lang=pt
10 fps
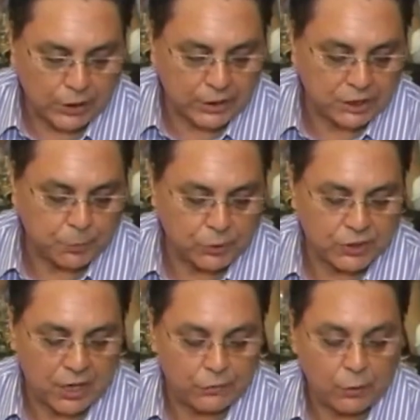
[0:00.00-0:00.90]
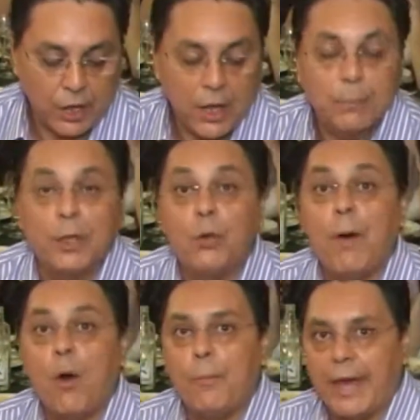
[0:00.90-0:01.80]
Ele é responsável pelo
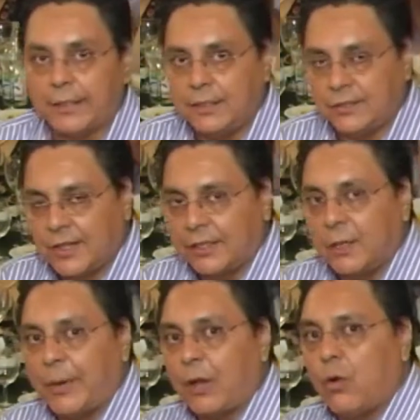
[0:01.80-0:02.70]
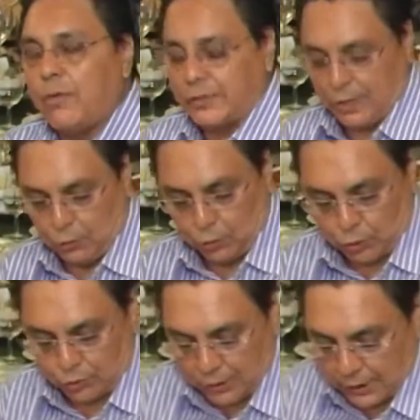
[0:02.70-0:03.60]
Malbec e está aqui para conversar
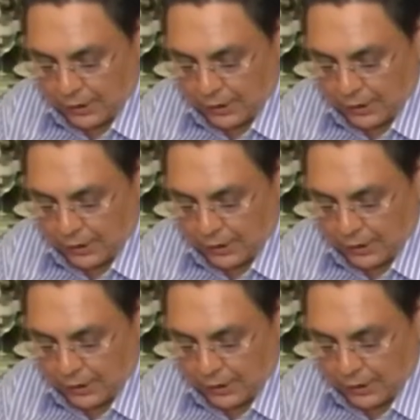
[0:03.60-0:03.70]
conosco.